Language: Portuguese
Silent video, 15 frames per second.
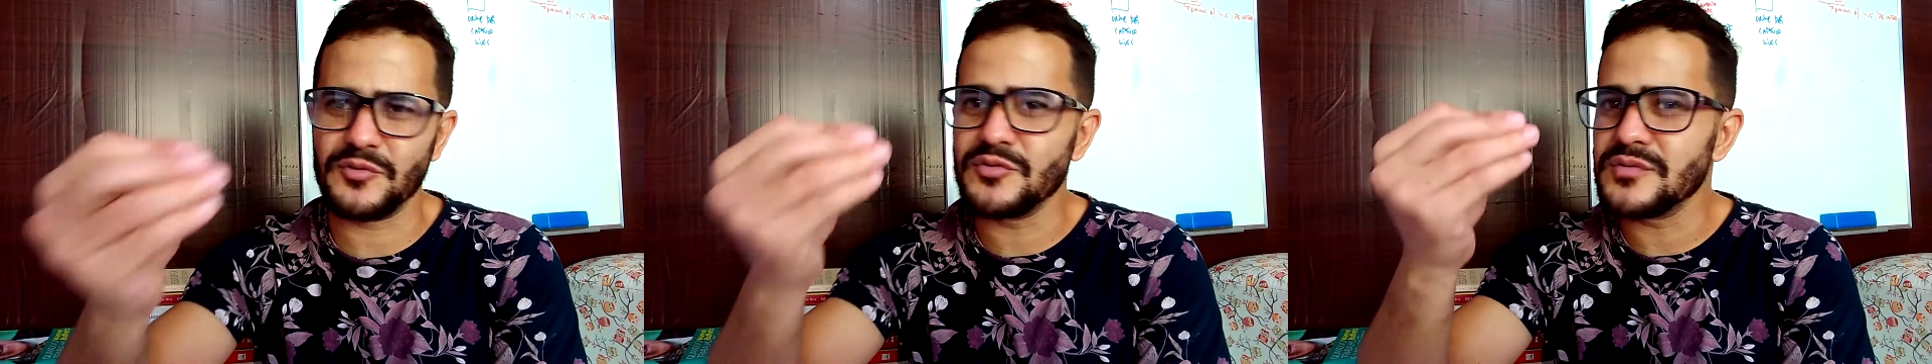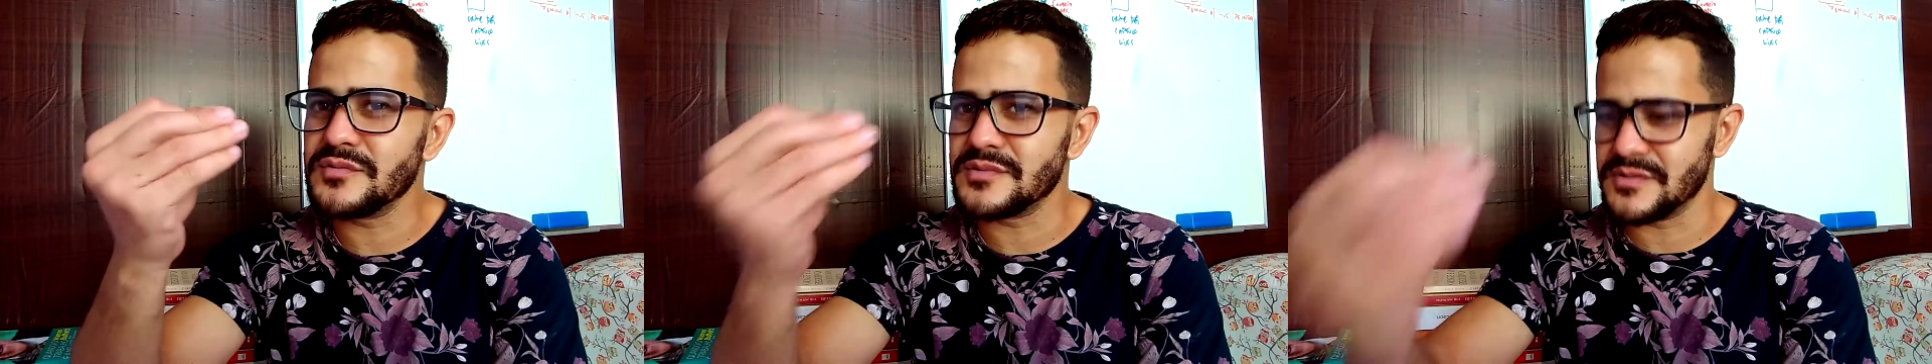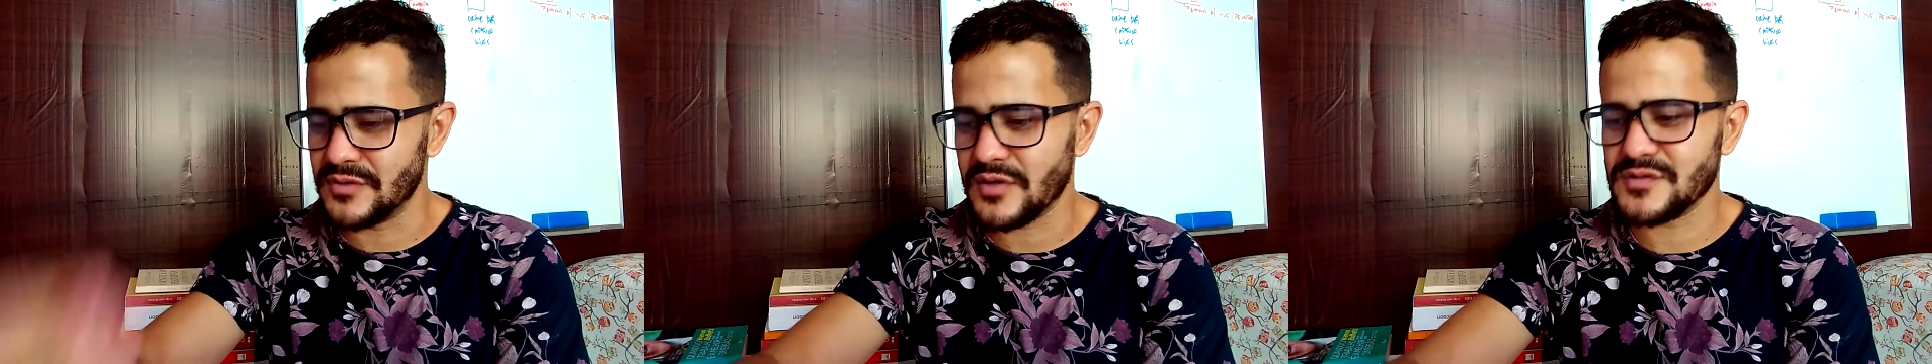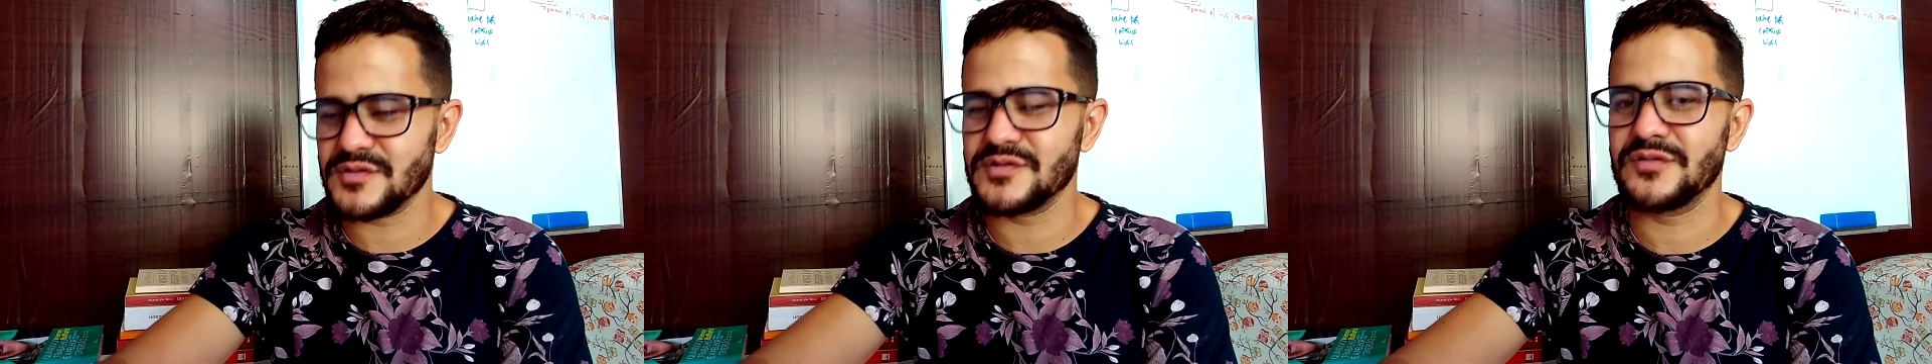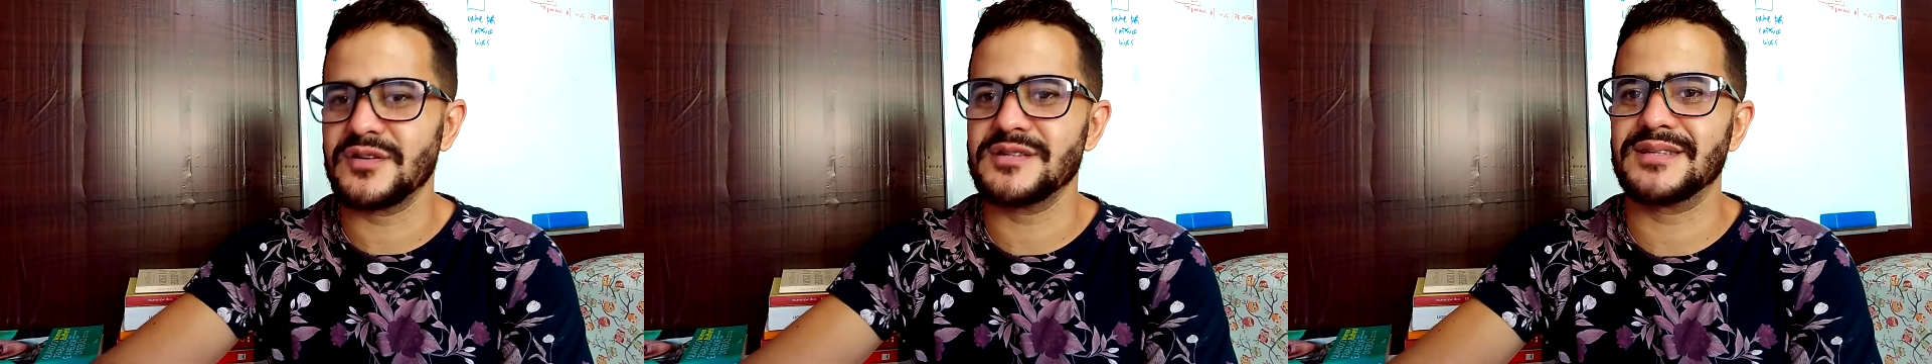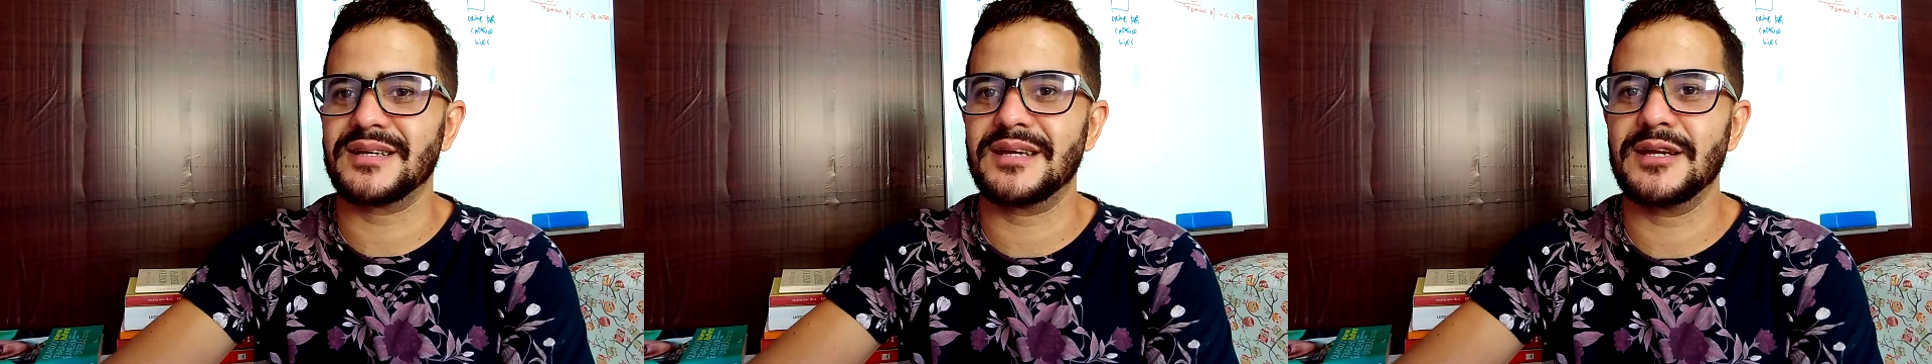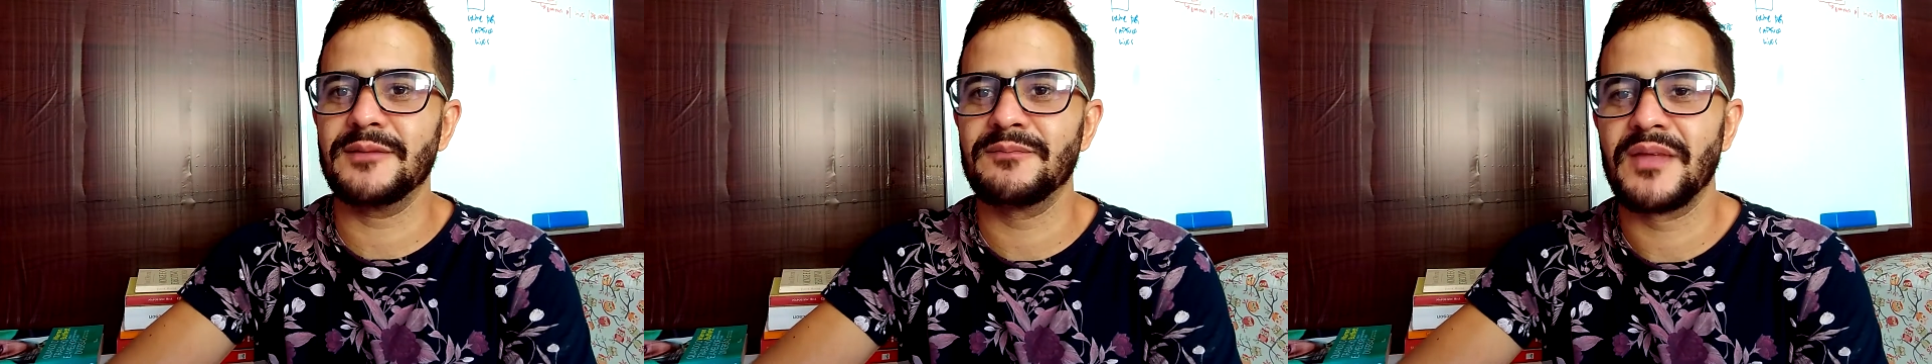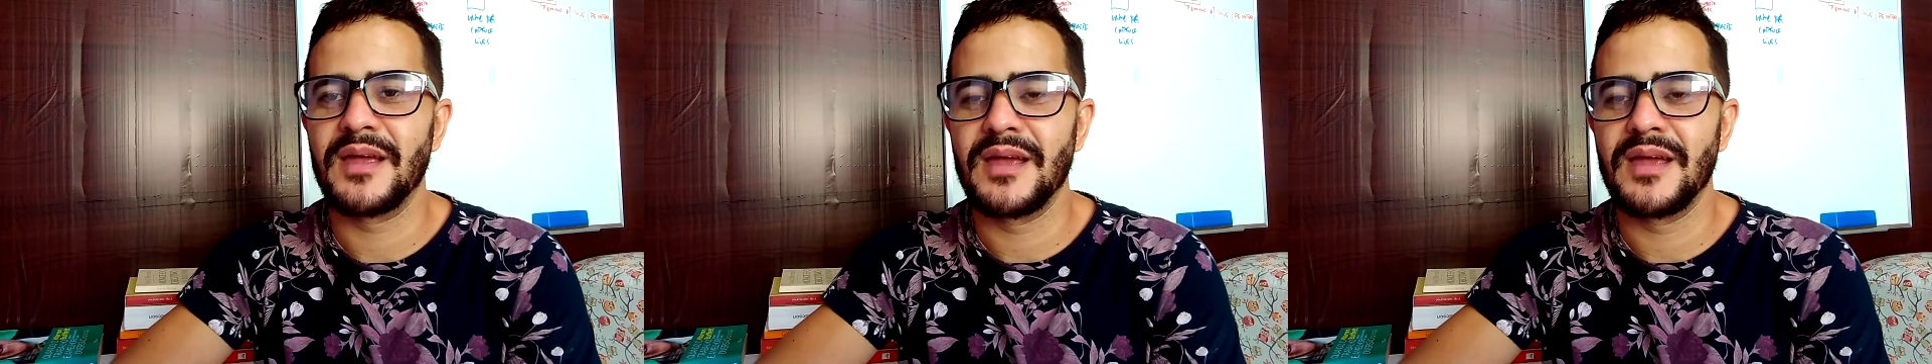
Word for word: dos nossos vídeos aqui,